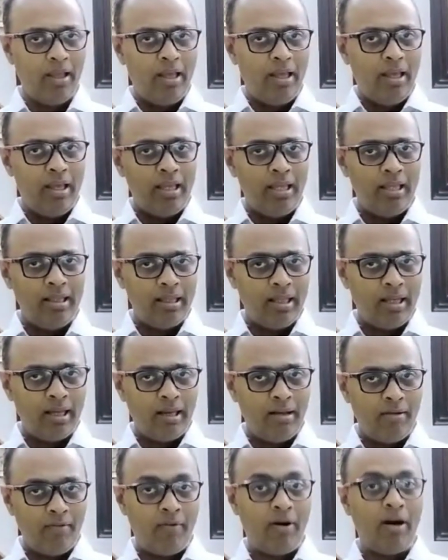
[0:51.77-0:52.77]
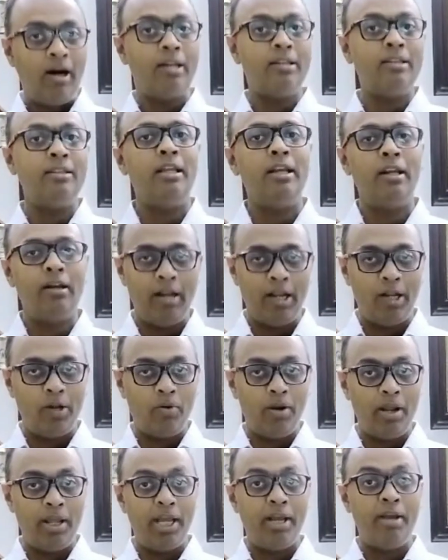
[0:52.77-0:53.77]
இந்த
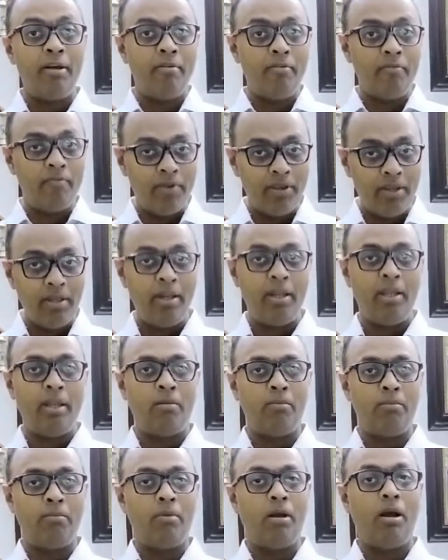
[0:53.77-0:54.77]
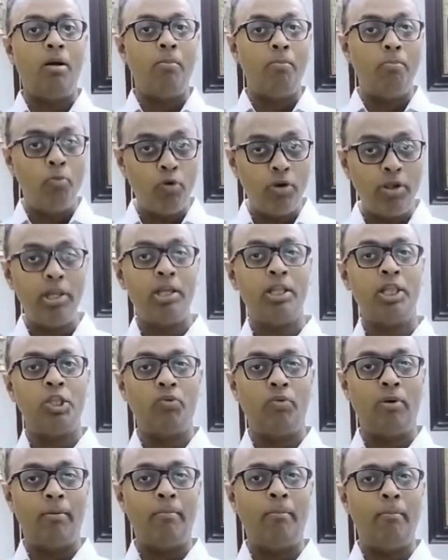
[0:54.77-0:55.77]
வார்த்தைகளினுடைய வீரியம்
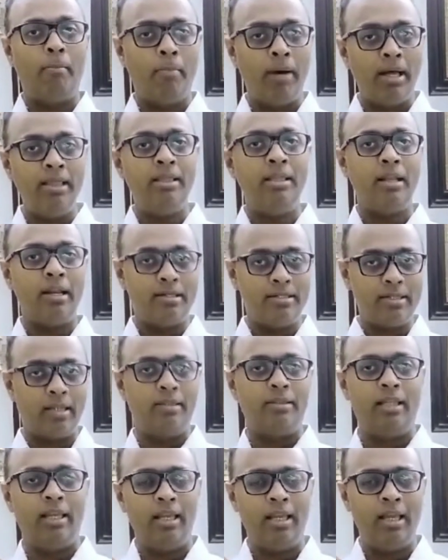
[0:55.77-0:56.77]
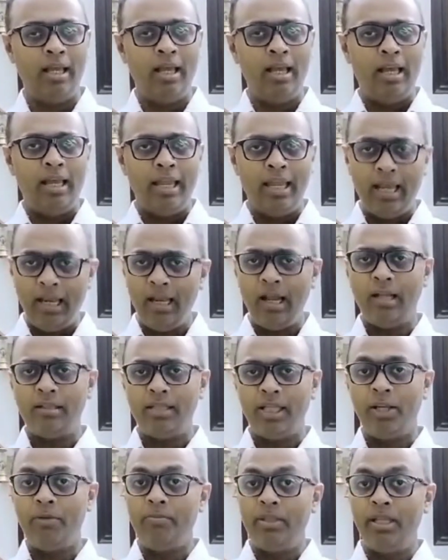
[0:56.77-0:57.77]
முக்கியத்துவம் மந்திர சக்தி
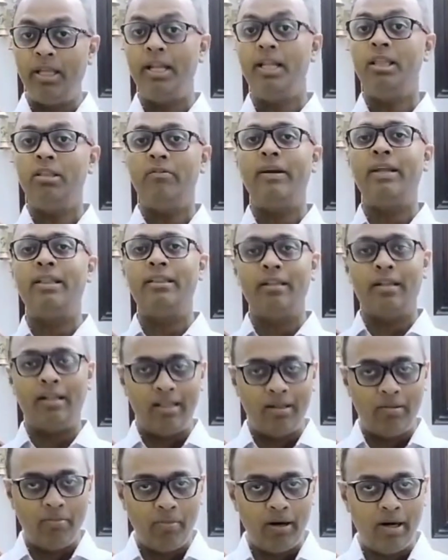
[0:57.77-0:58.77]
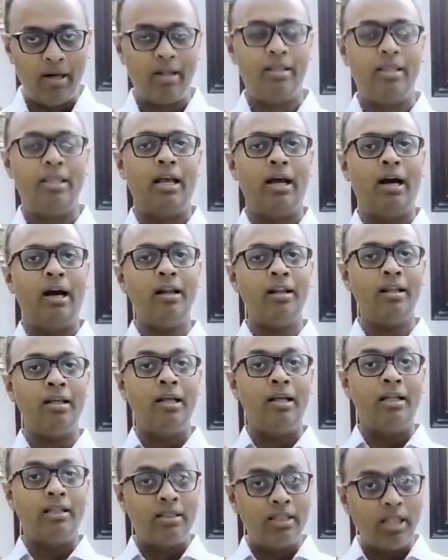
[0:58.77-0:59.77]
எல்லாத்தையும் தெரிந்து வைத்திருந்த பாரதியார்
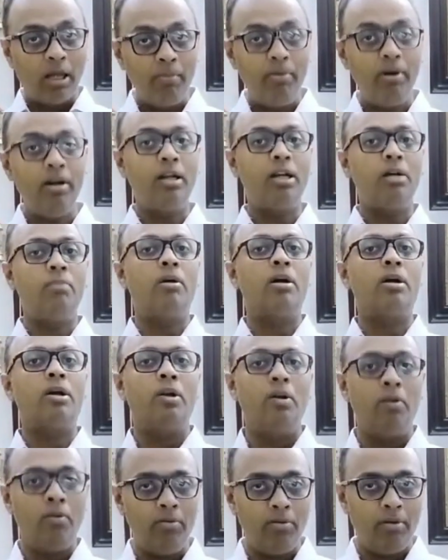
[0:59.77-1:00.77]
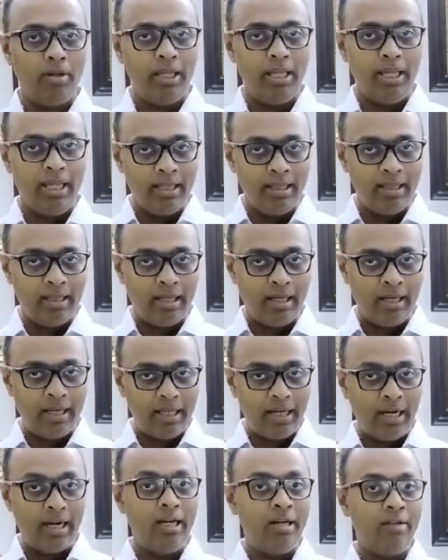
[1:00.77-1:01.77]
தமிழக மக்களும் இந்த
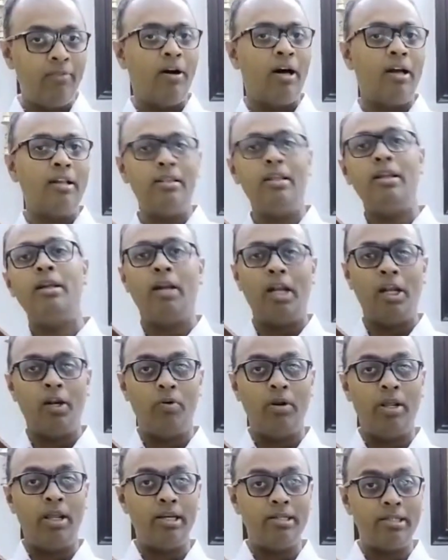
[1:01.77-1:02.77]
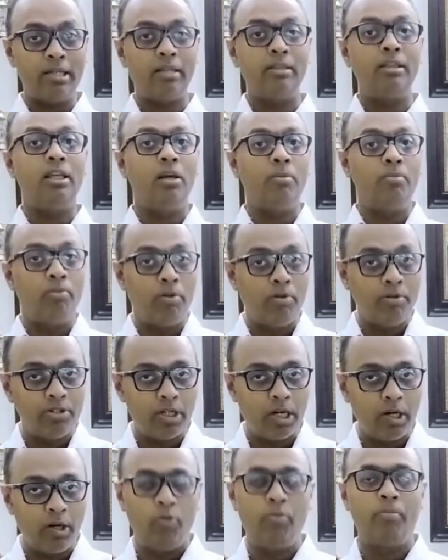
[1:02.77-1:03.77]
இரண்டு வார்த்தைகளினுடைய சக்தியை
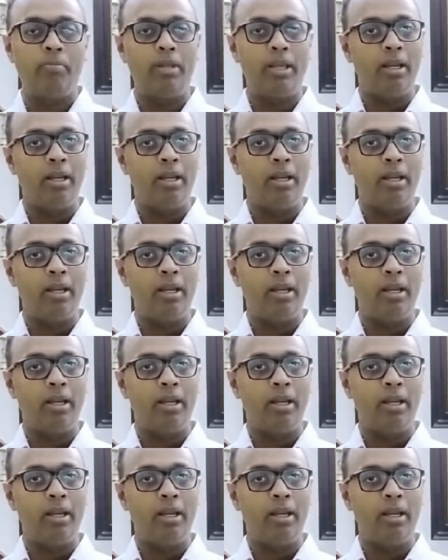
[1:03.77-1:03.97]
புரிஞ்சுக்கணும் என்று